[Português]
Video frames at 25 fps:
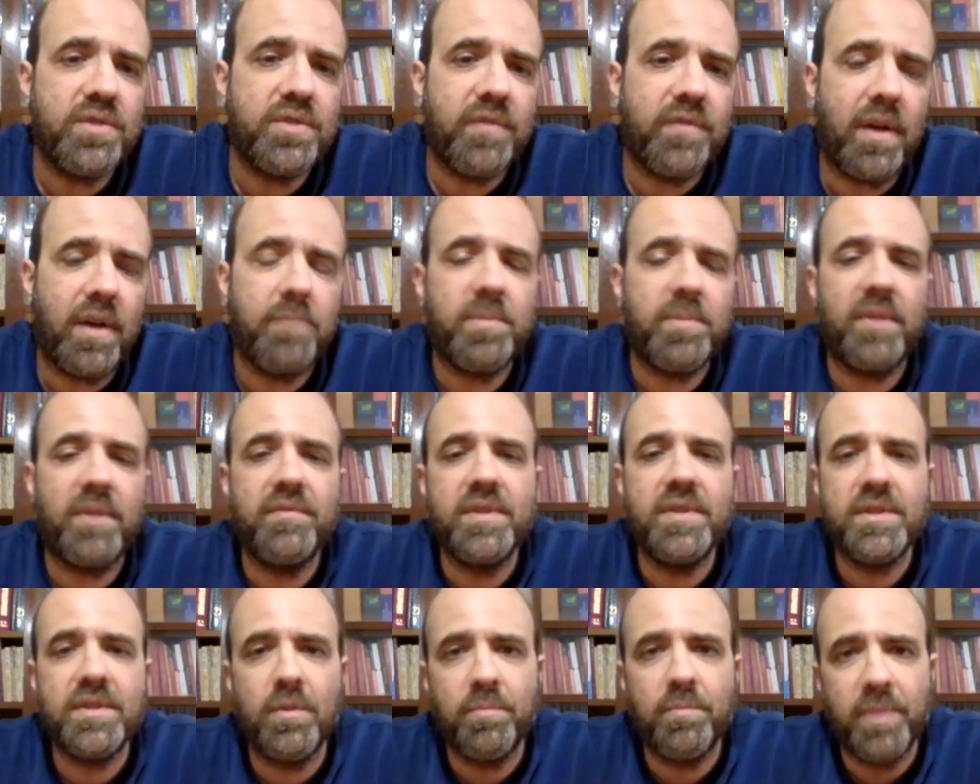vai para a
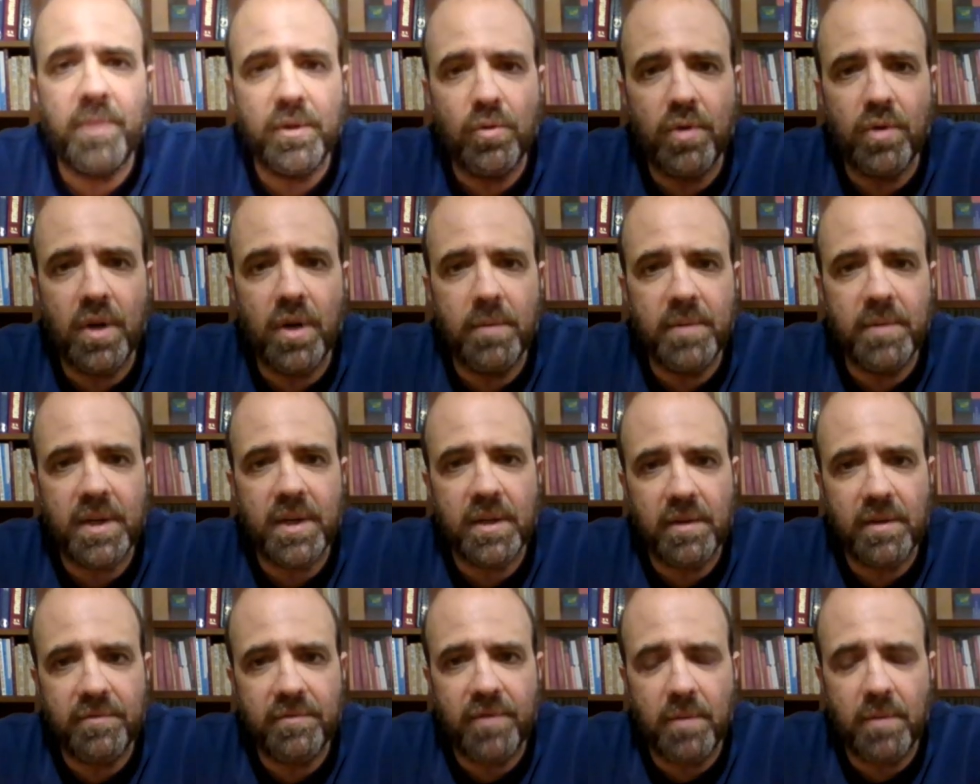visão
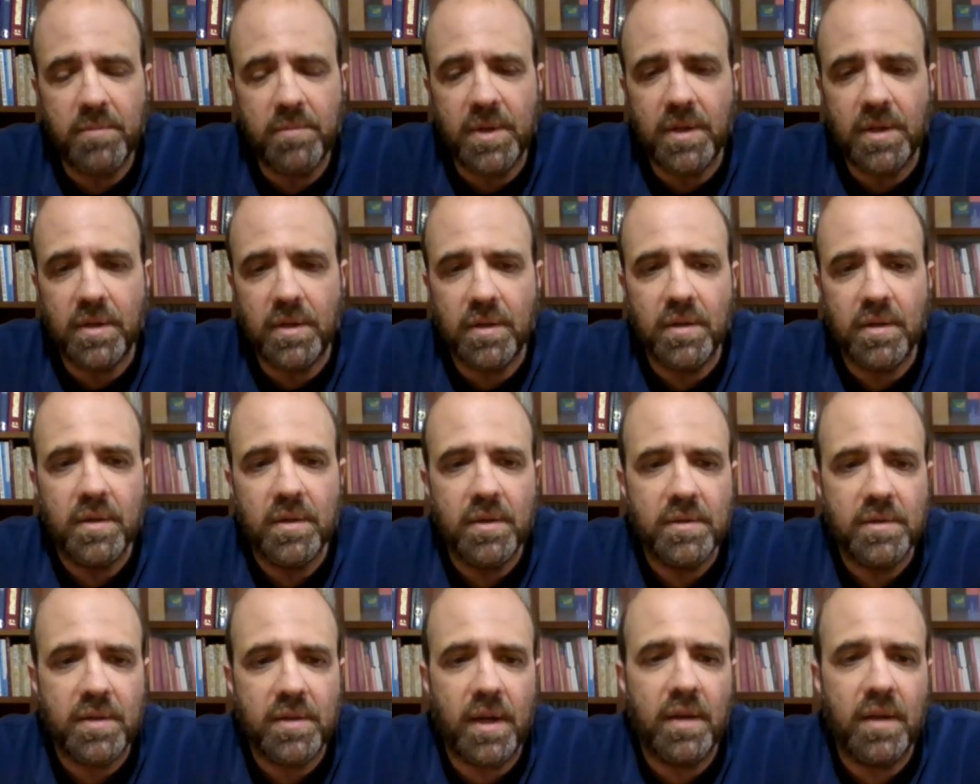panorâmica da família.
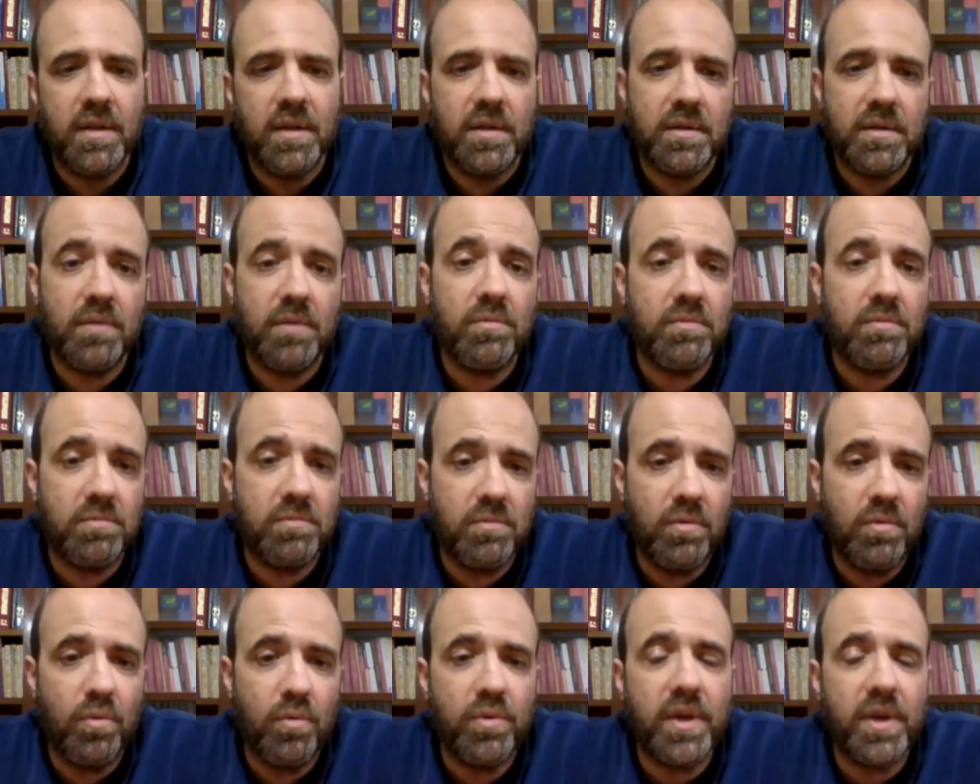Tá?
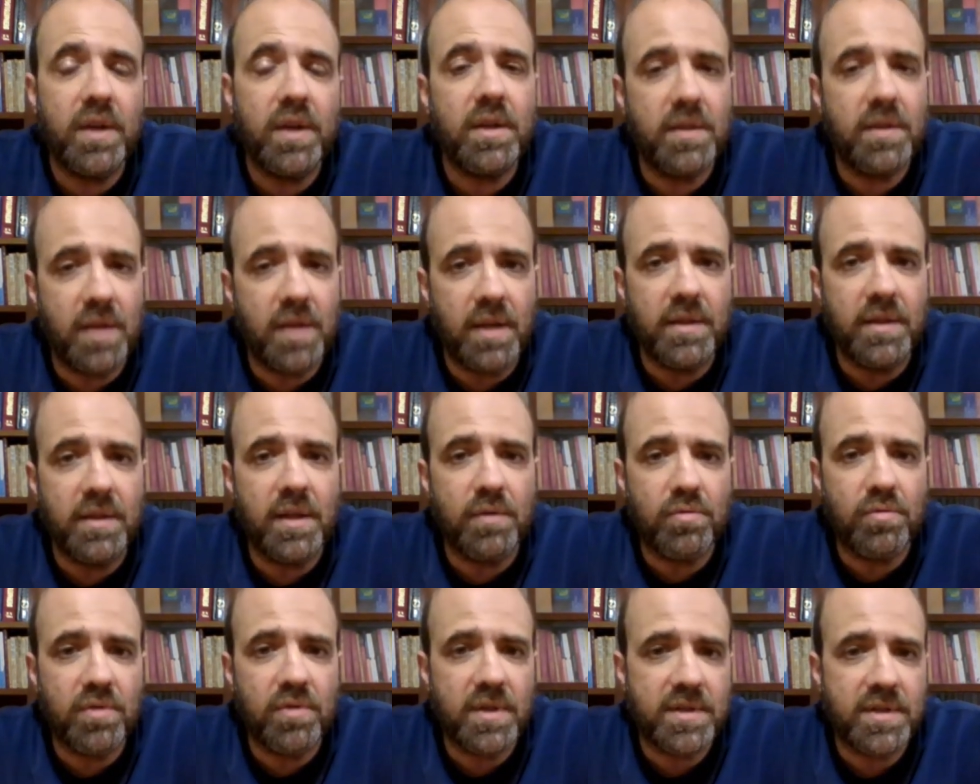Então, o que, que tem
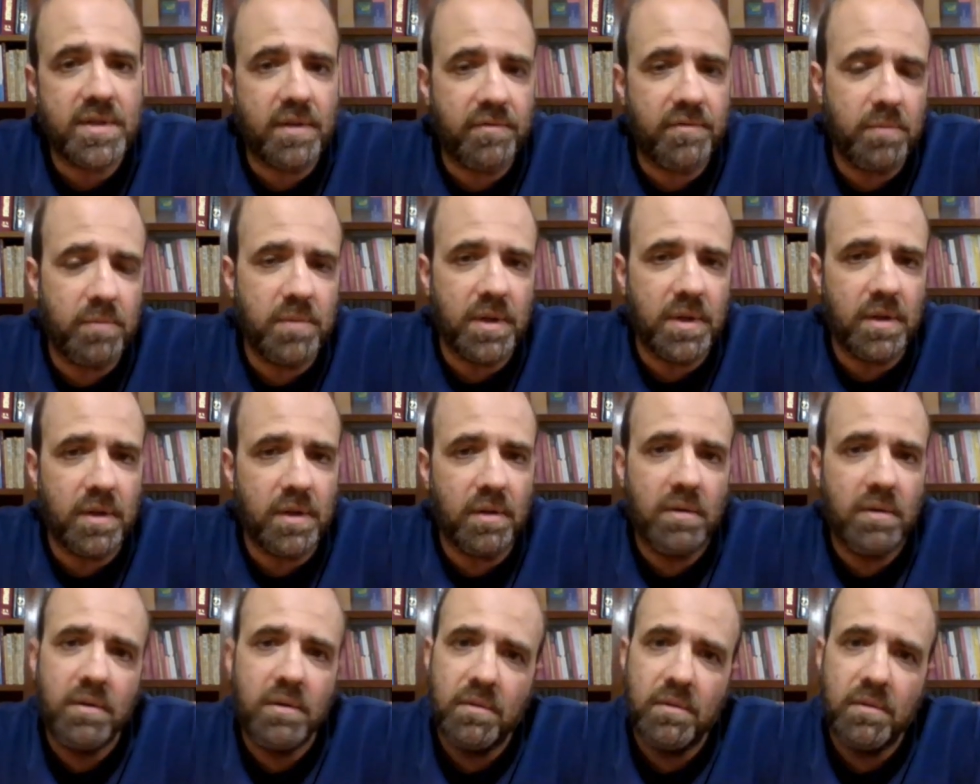dentro dessa família?